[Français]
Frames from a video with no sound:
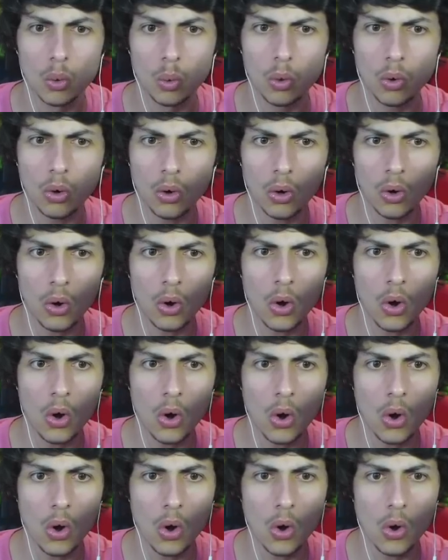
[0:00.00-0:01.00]

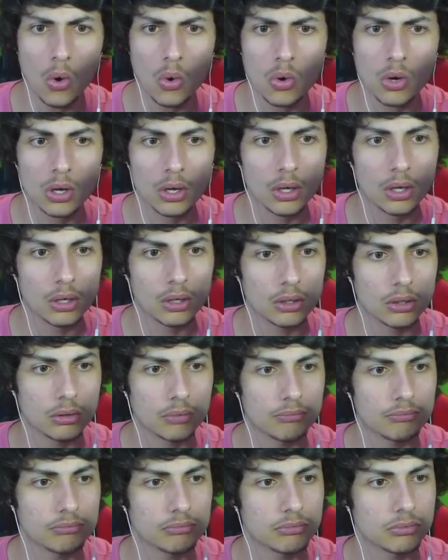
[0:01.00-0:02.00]
Wouh!
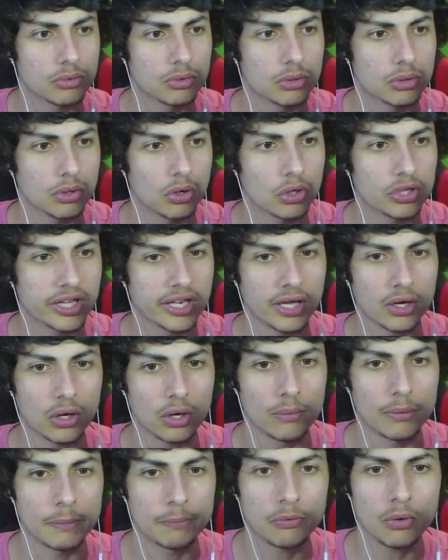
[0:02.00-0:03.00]
Ok,
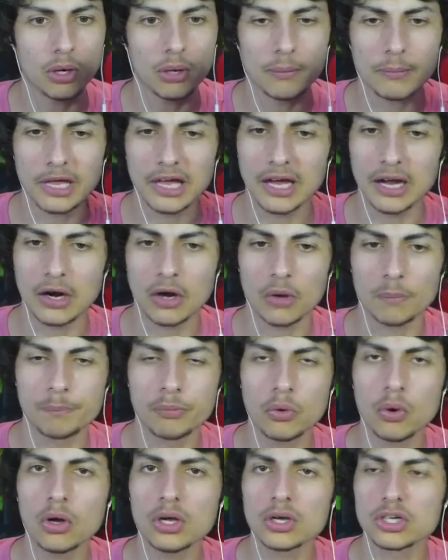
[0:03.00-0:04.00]
d'accord. Mais pourquoi Mais alors,
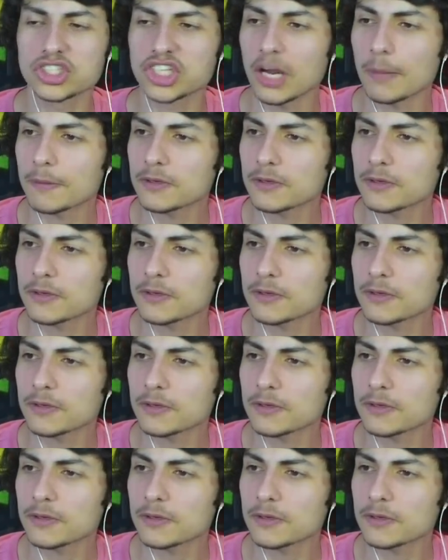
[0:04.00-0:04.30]
pourquoi euh, j'ai